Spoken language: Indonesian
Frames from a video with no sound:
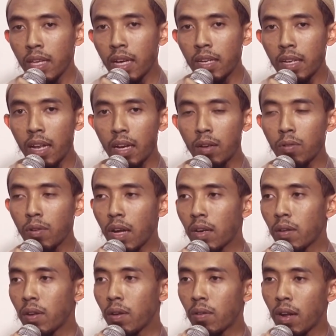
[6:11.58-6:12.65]
yang dilakukan
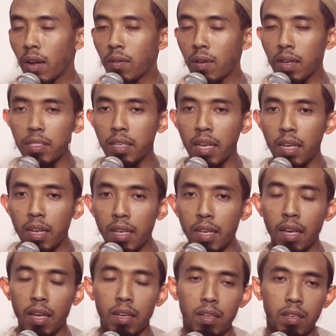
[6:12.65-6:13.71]
oleh orang-orang
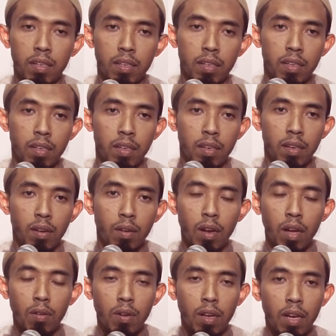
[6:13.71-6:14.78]
jahiliyah,
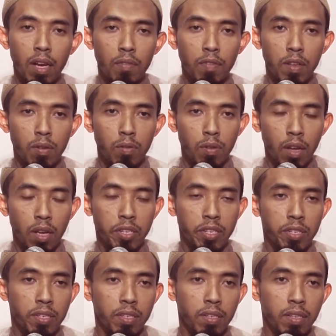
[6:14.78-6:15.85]
orang-orang kafir
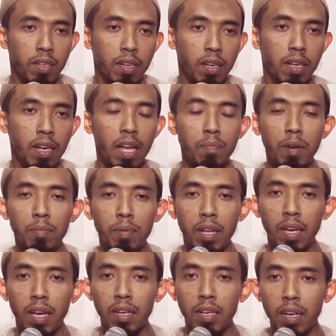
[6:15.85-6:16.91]
Quraisy. Kenapa
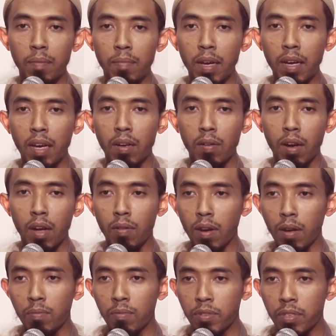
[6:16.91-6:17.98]
mereka dinamakan
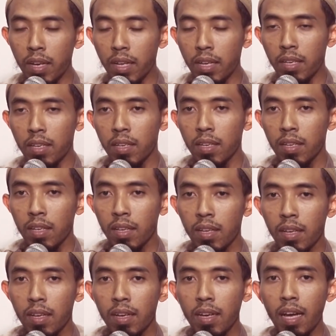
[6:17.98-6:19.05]
orang-orang musyrik?
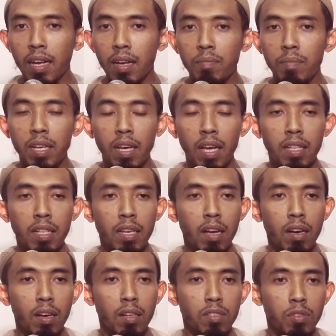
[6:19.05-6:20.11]
Karena mereka
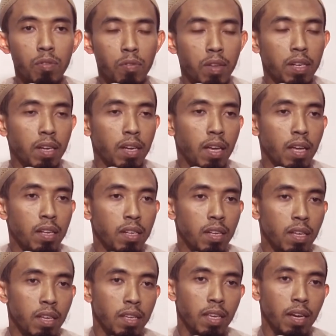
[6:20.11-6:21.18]
tidak akan sukuen dengan
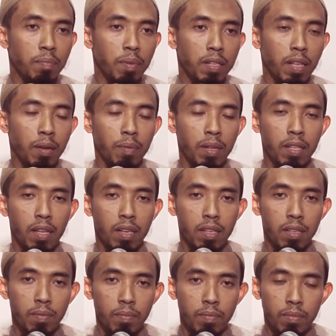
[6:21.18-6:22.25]
yang pertama
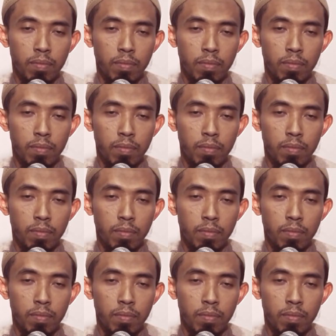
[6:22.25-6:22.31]
tadi.